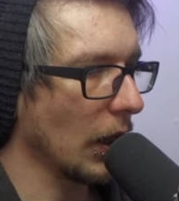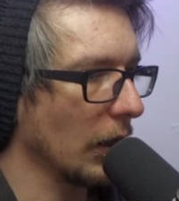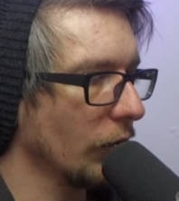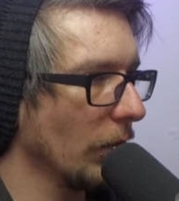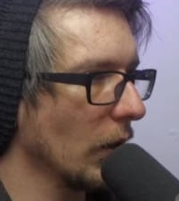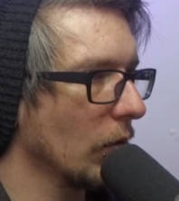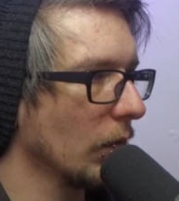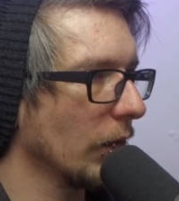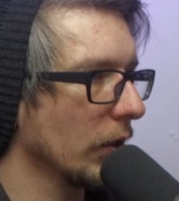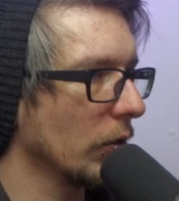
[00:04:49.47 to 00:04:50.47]
Lager. Ich will mal
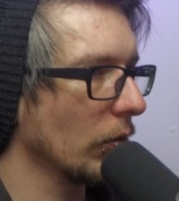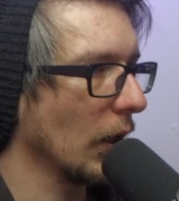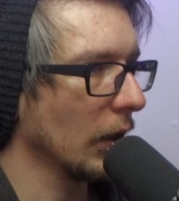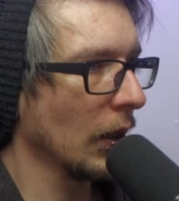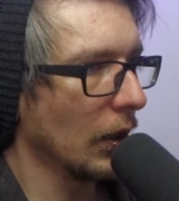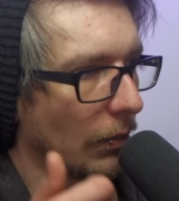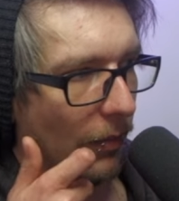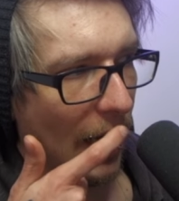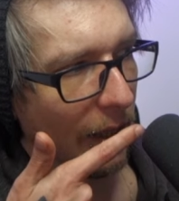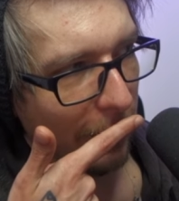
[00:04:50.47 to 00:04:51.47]
gucken, was die so hat.
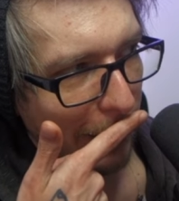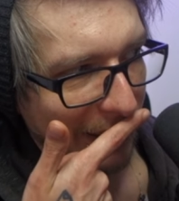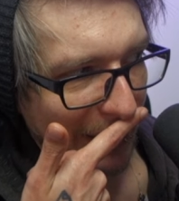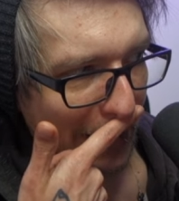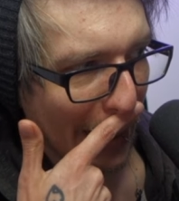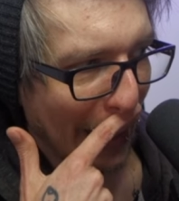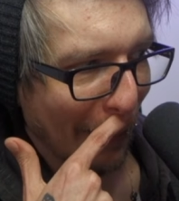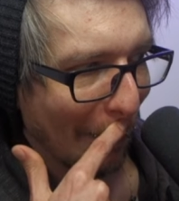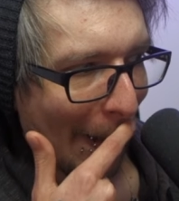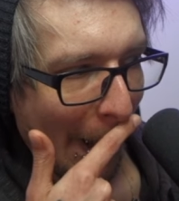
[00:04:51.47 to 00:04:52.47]
Manon hat sie
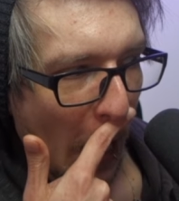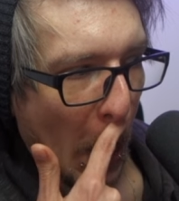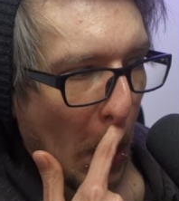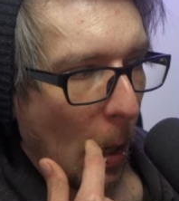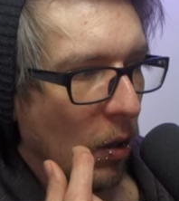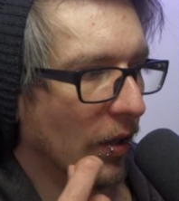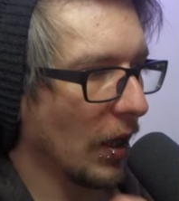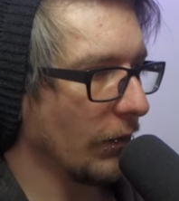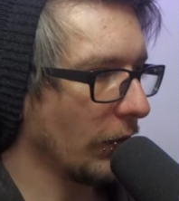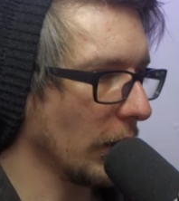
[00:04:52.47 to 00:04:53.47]
da
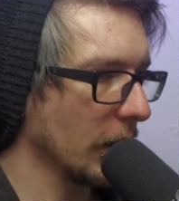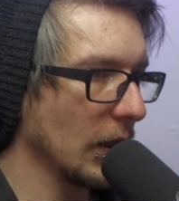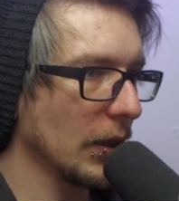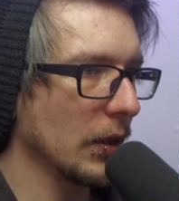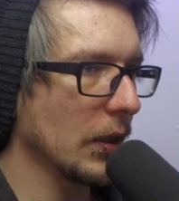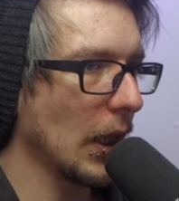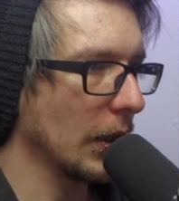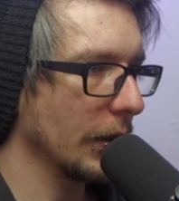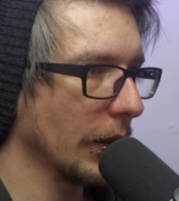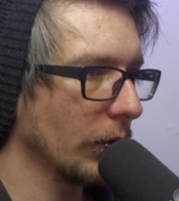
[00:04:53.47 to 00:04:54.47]
okay, Forsters sind hier
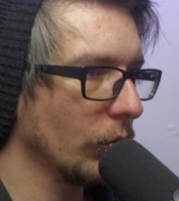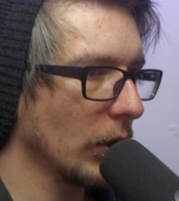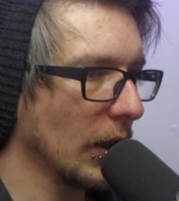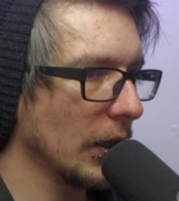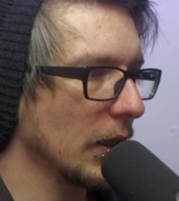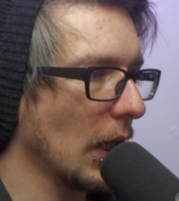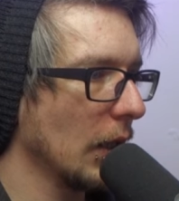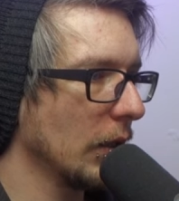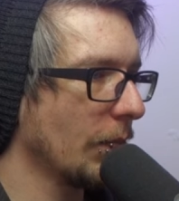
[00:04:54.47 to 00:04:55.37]
alle drin. Gut, dann kann ich hier alle...